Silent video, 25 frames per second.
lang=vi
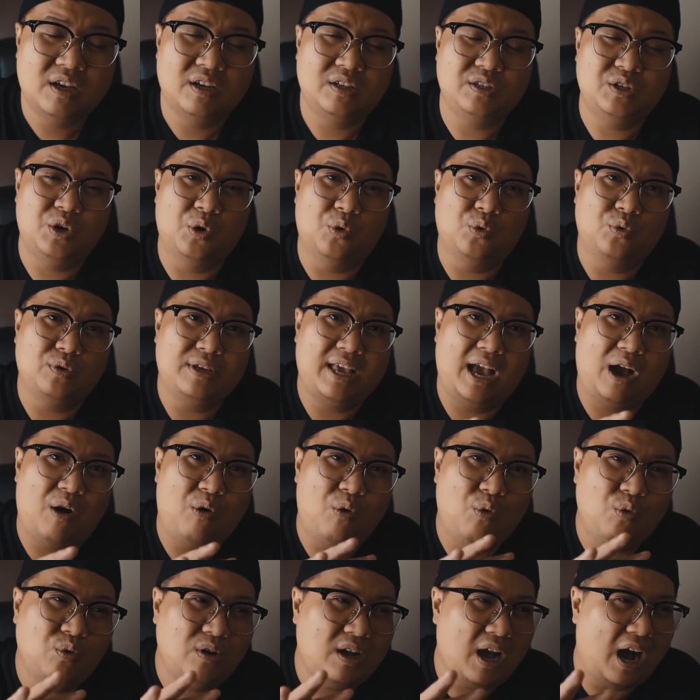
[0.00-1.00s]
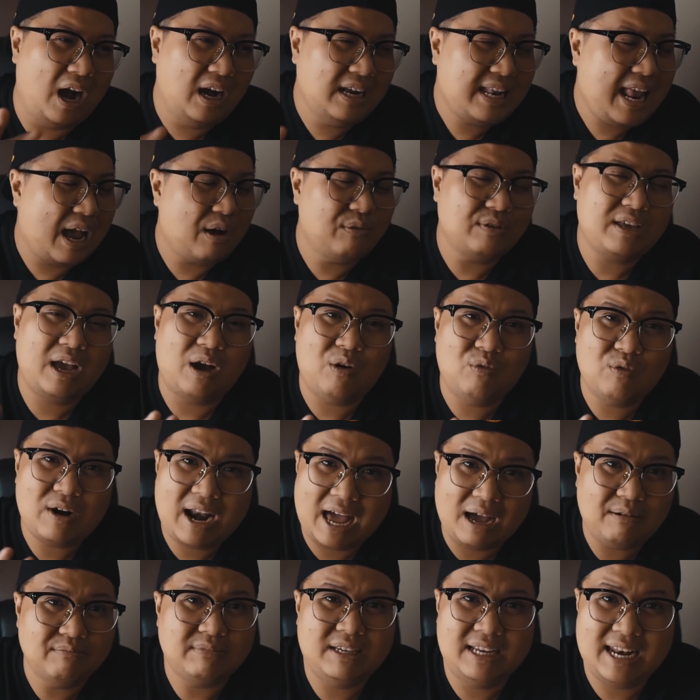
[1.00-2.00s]
dù nhậu cỡ nào nhậu
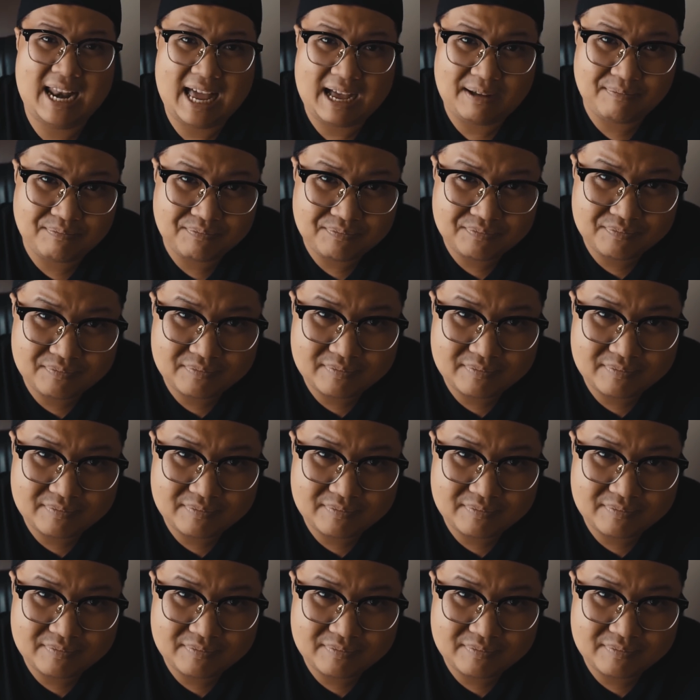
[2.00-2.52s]
làm gì làm